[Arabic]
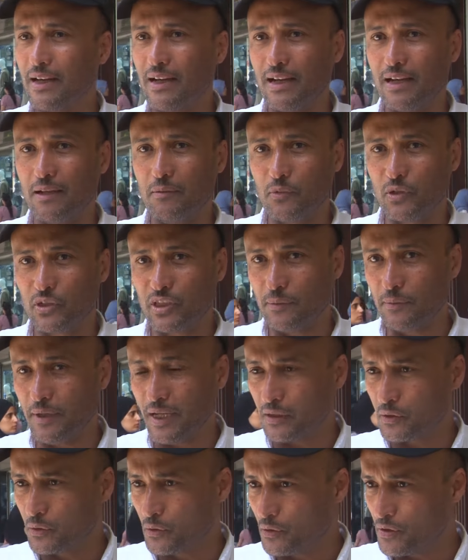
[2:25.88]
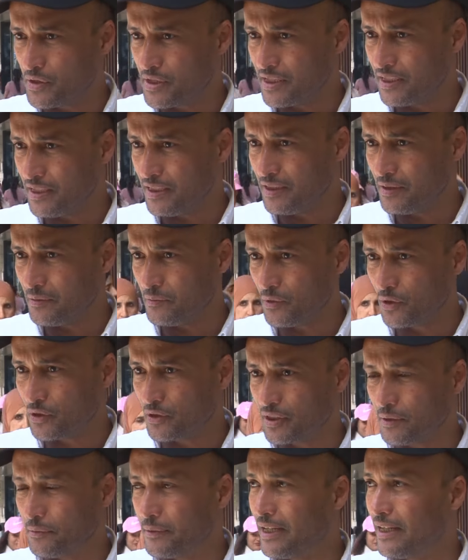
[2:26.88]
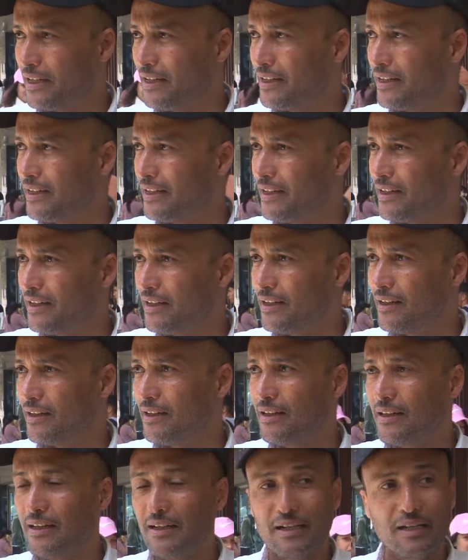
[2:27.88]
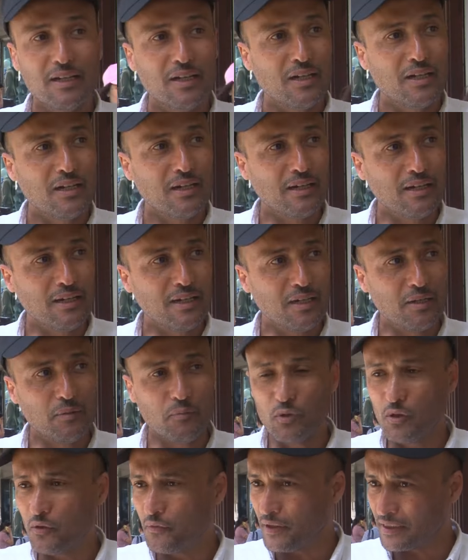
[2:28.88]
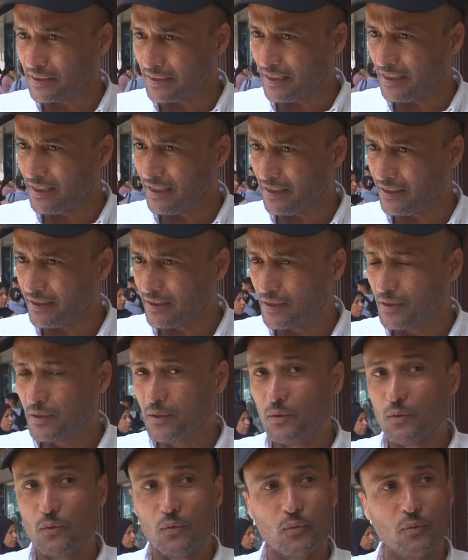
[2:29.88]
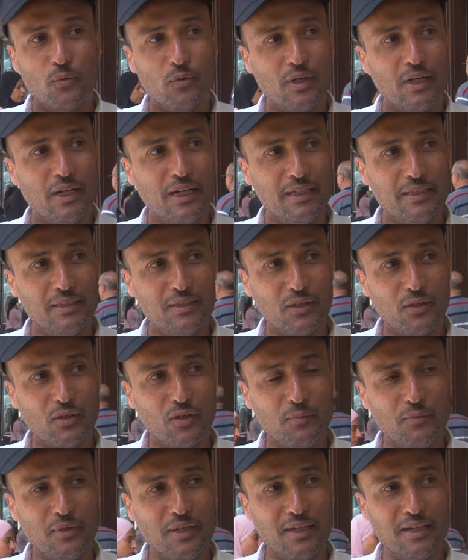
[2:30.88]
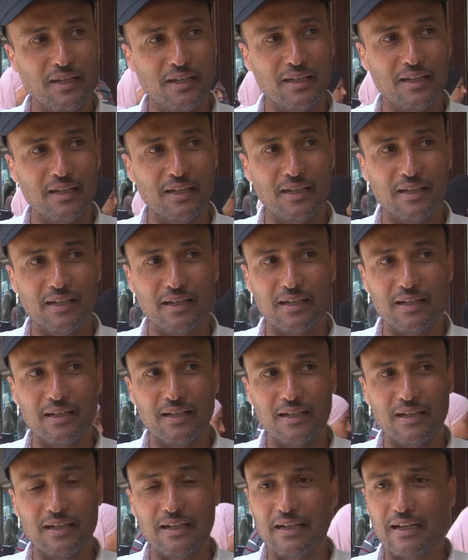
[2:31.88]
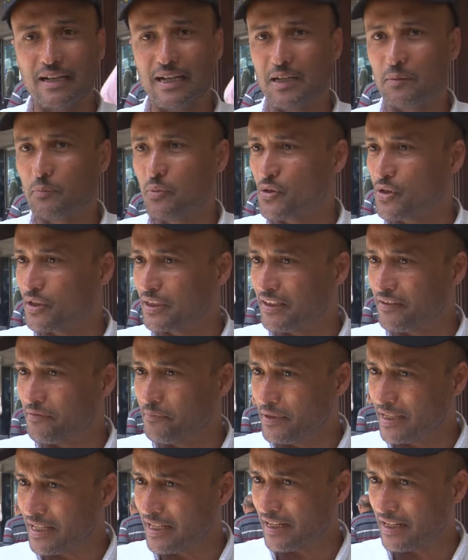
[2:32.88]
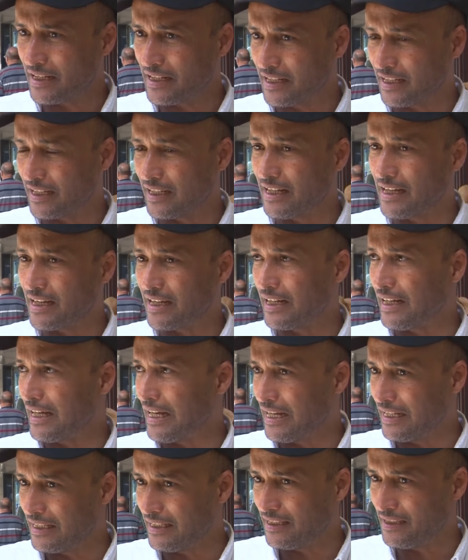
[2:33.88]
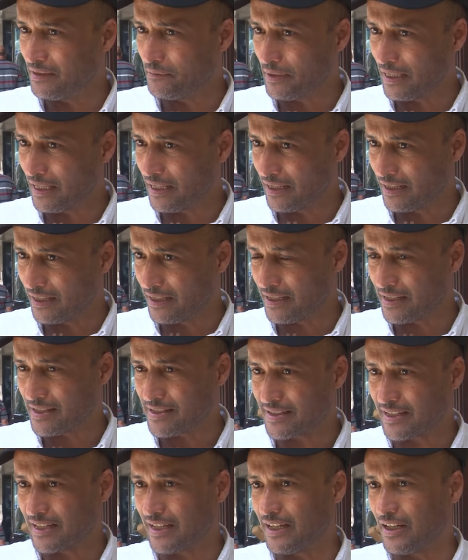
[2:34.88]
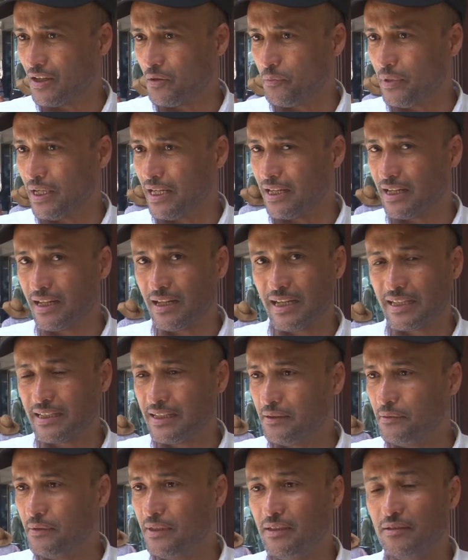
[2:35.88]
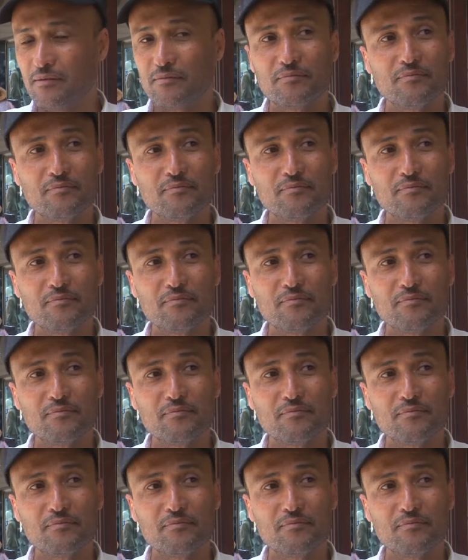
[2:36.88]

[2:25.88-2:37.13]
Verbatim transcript: المجتمع التونسي مجتمع آه، منفتح وعندكم آه، البوزيتيف منر الاخلاق العاليه مع السائح مع الاجنبي